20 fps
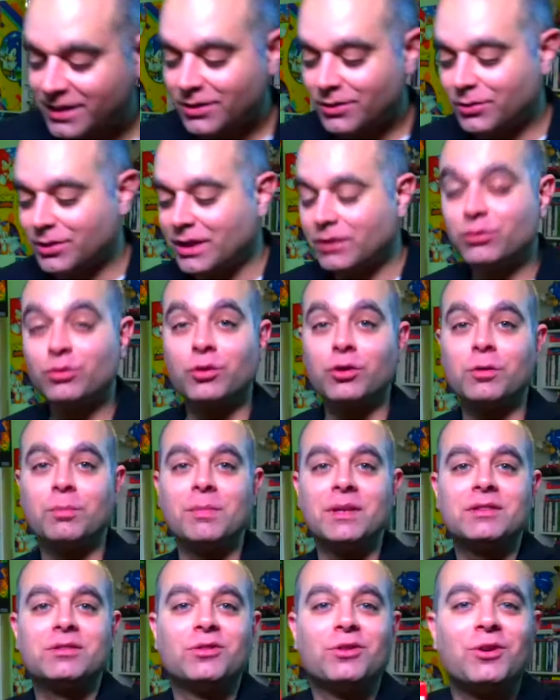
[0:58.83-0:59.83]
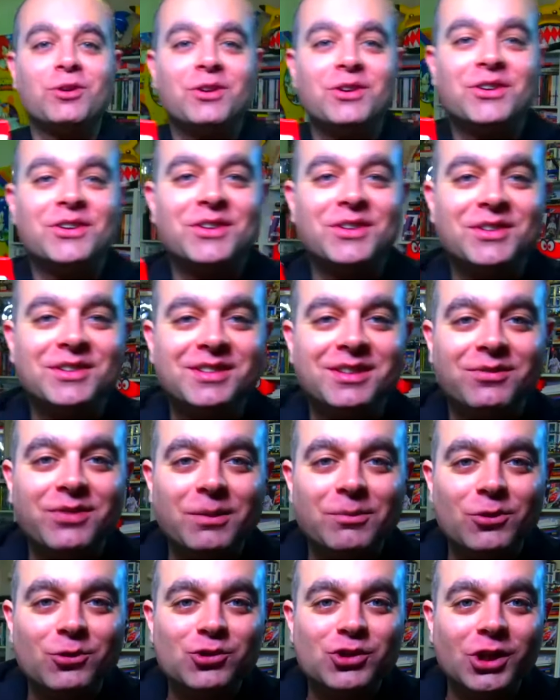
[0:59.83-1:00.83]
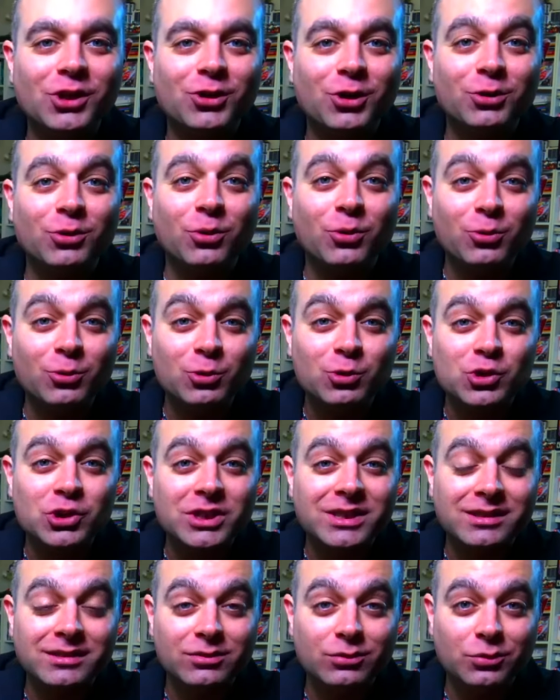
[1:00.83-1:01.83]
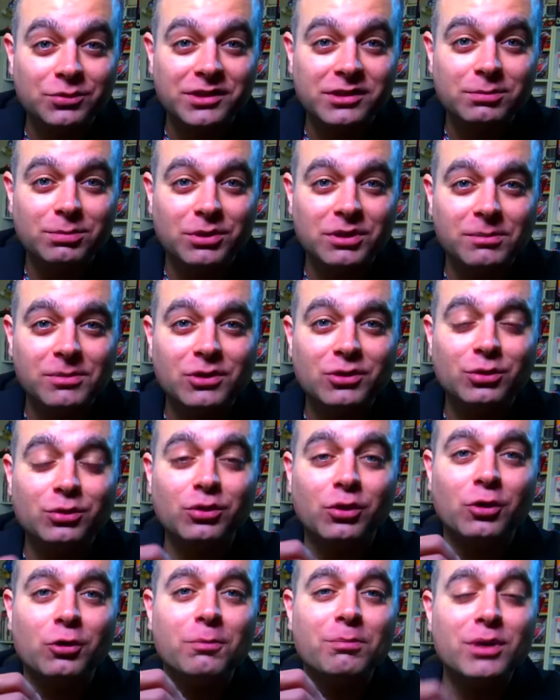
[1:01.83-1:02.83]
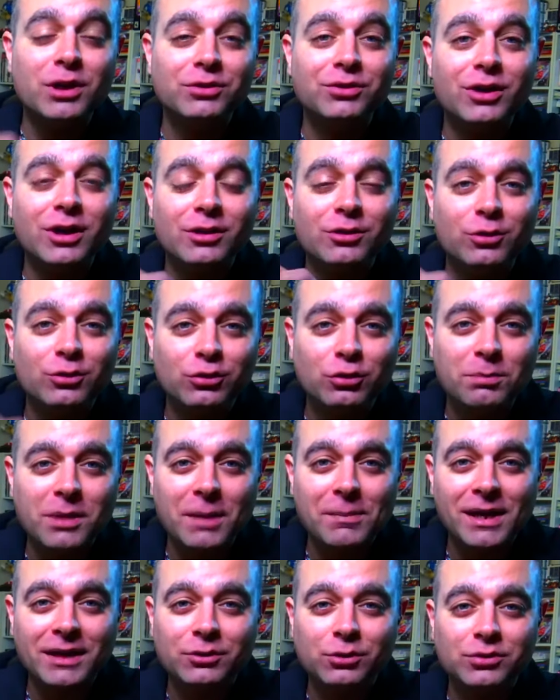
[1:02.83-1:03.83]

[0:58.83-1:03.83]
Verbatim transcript: on a donc maintenant euh, ces fameux Joy-Con rouges qui sont disponibles que dans le bundle de Super Mario